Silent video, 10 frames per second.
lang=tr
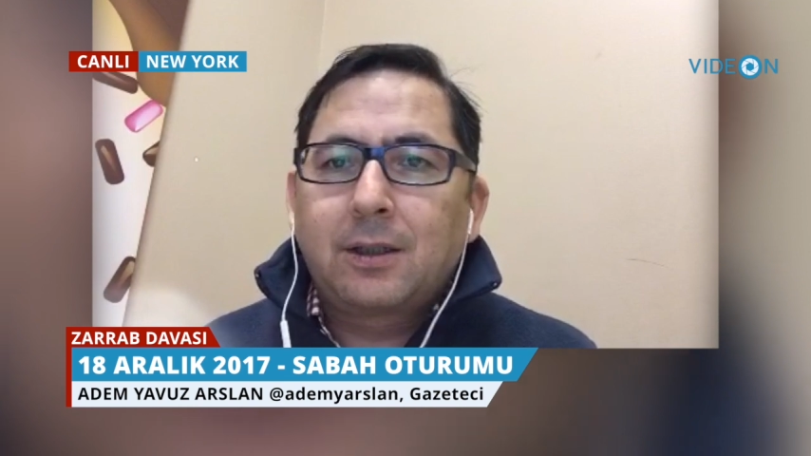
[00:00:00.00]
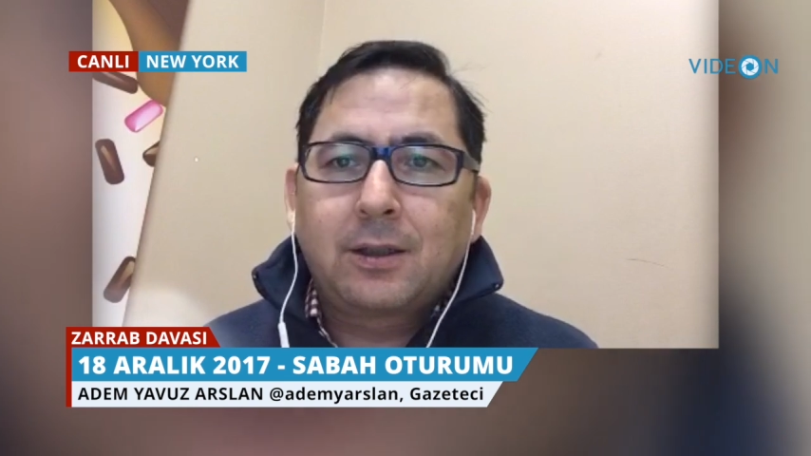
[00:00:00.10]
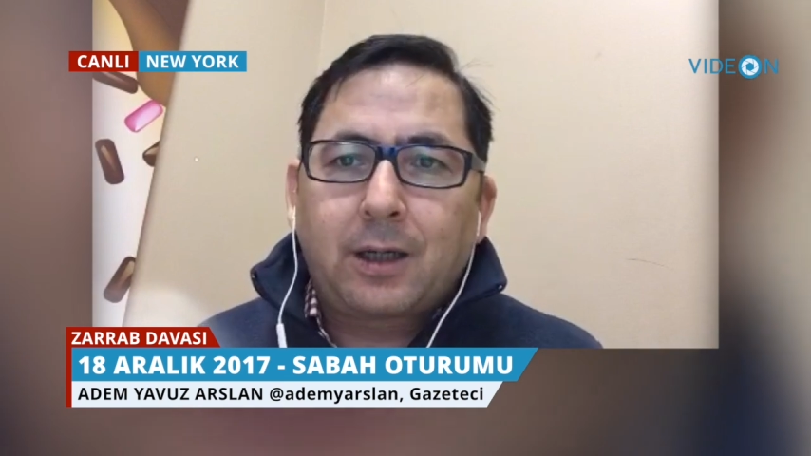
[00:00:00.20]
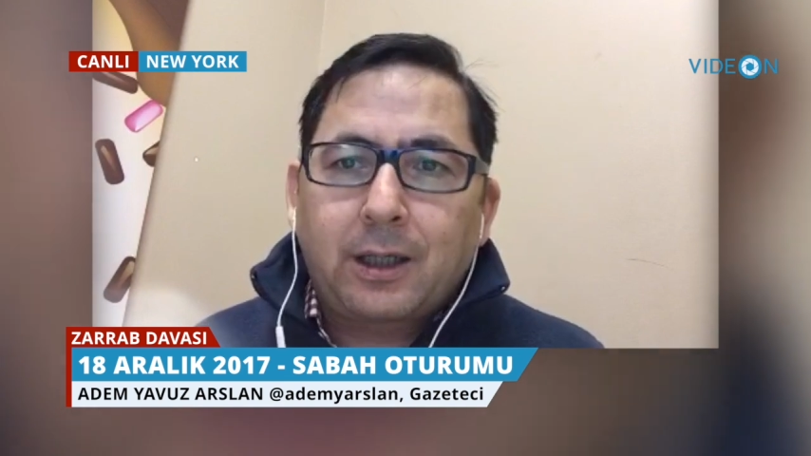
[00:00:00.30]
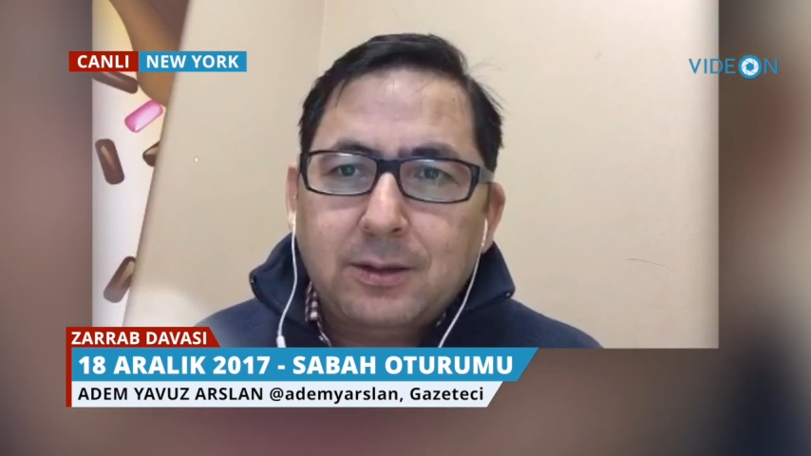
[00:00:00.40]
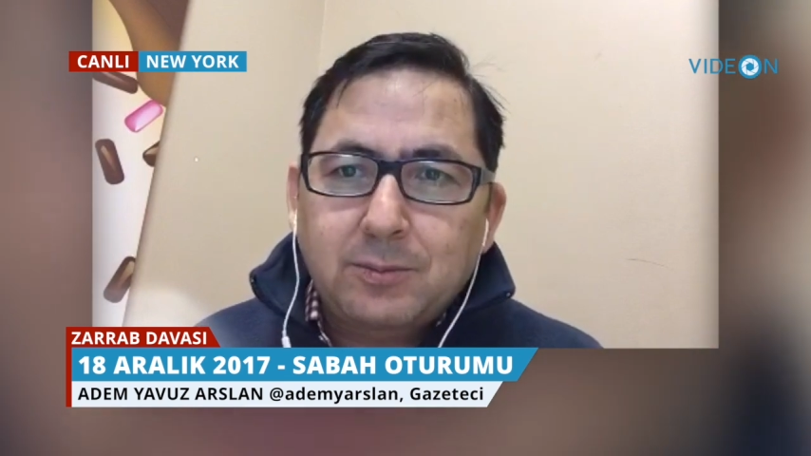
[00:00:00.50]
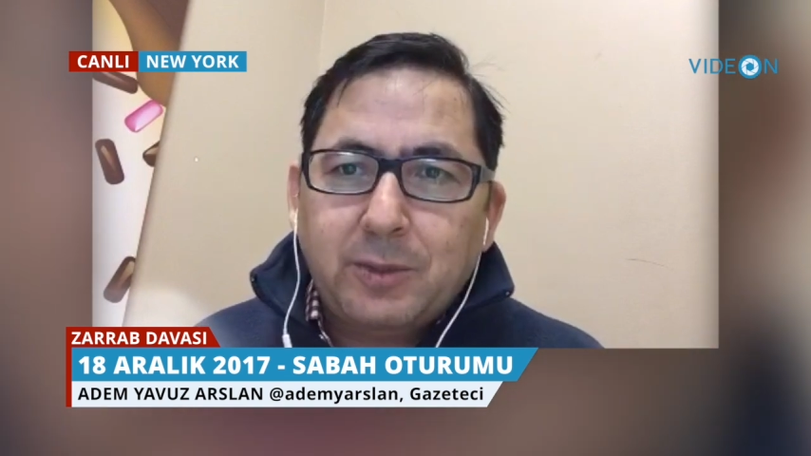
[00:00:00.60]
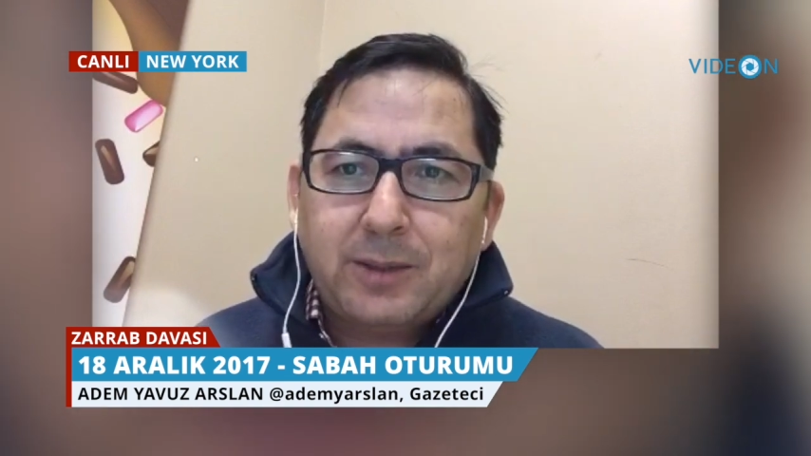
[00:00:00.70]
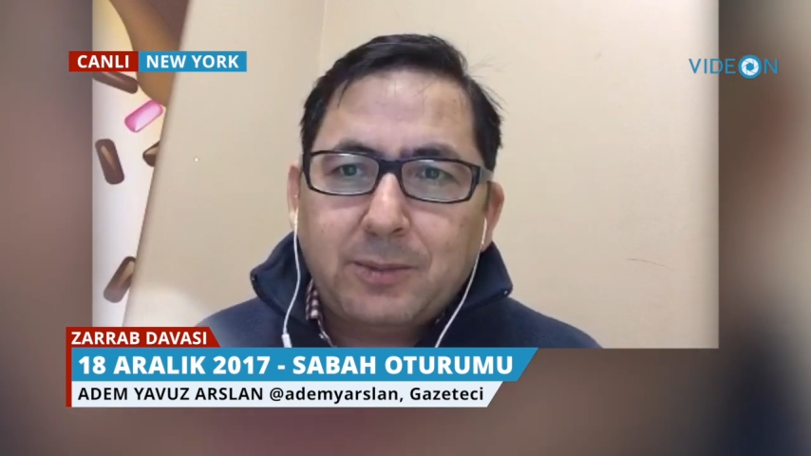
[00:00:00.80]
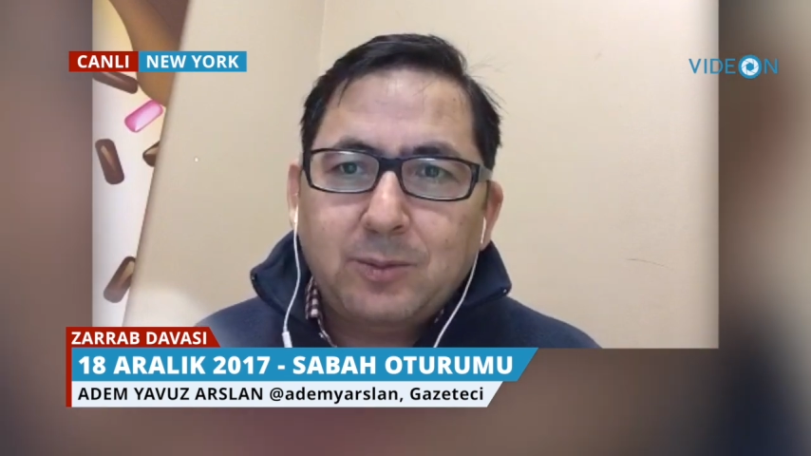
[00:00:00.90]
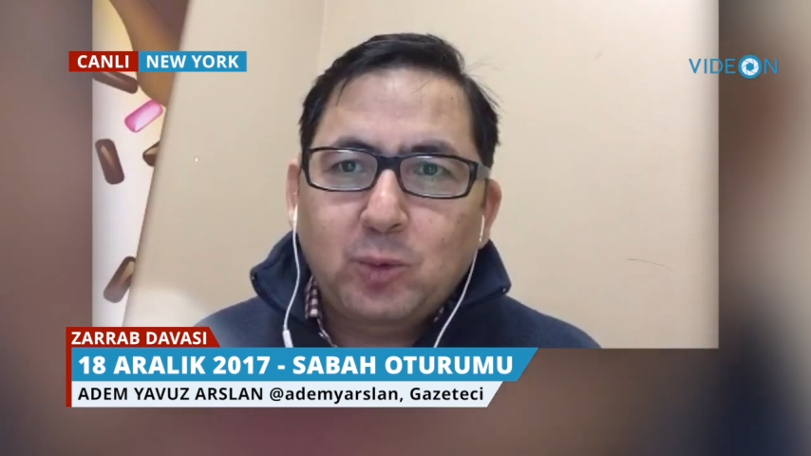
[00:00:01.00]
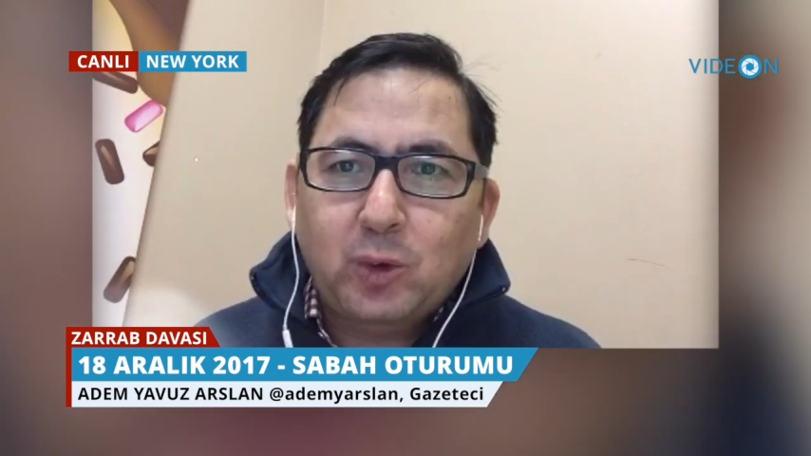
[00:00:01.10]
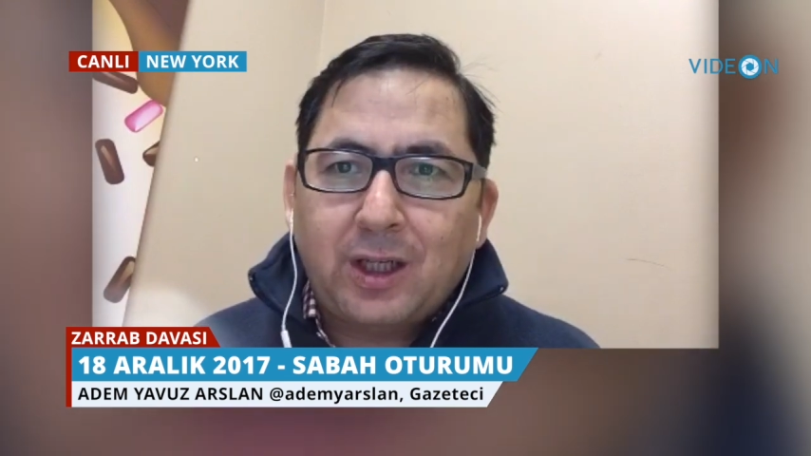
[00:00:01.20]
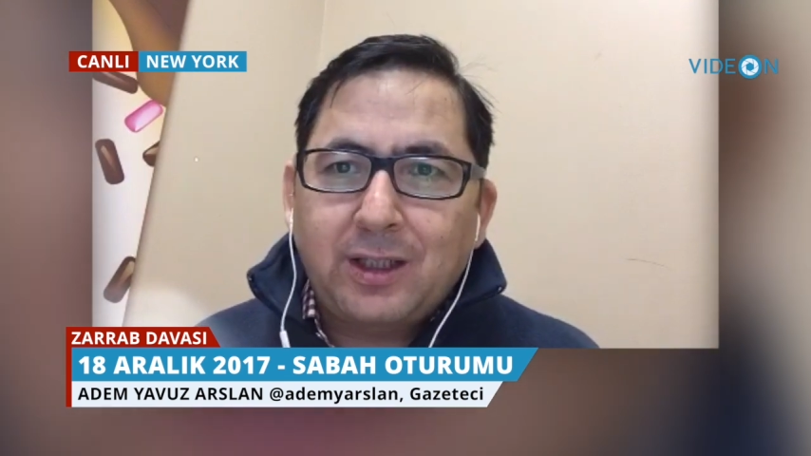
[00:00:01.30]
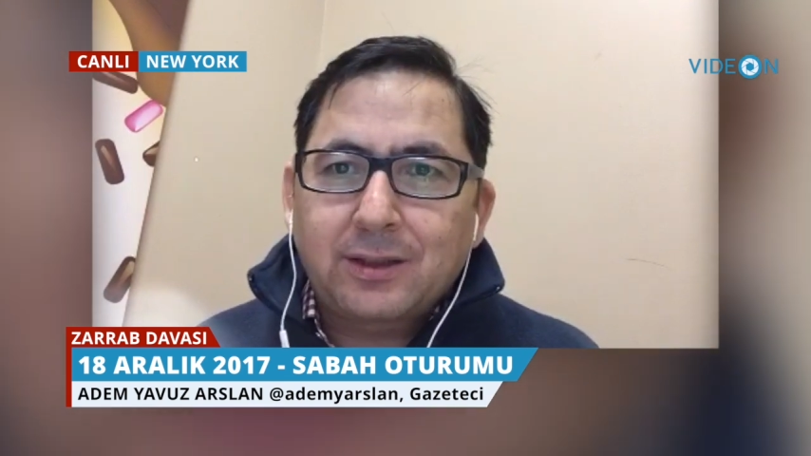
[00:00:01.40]
e, hakim Berman
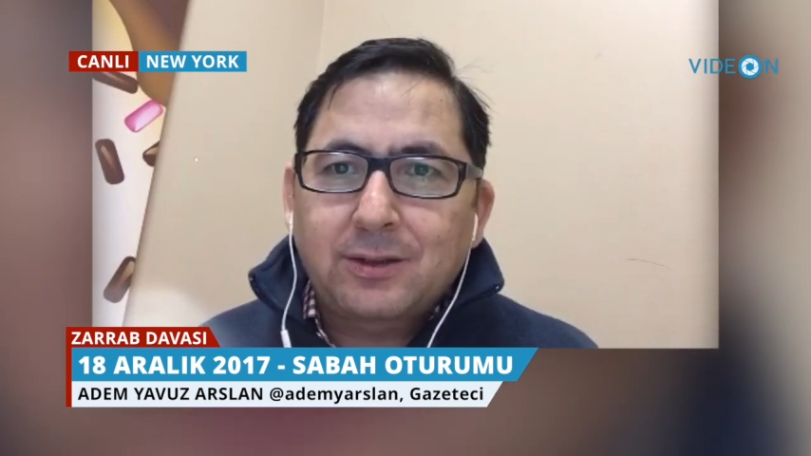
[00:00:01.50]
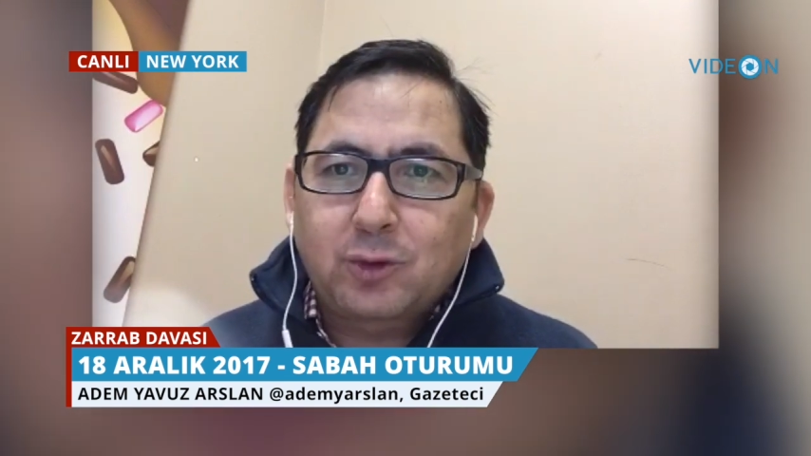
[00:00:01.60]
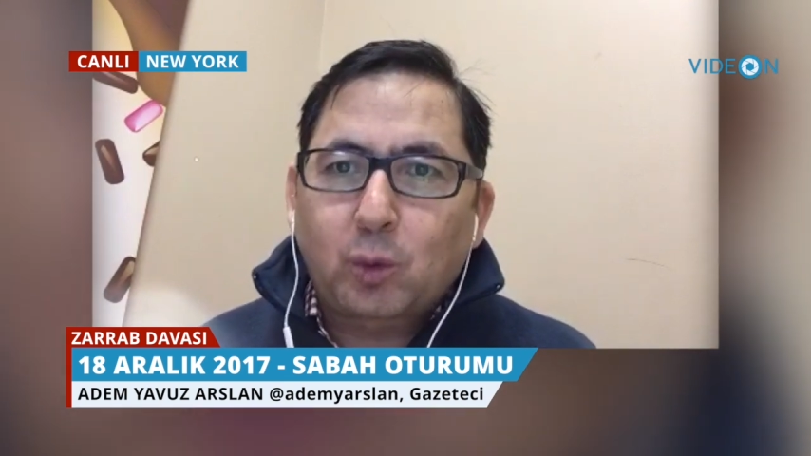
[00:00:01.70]
müdahale etti.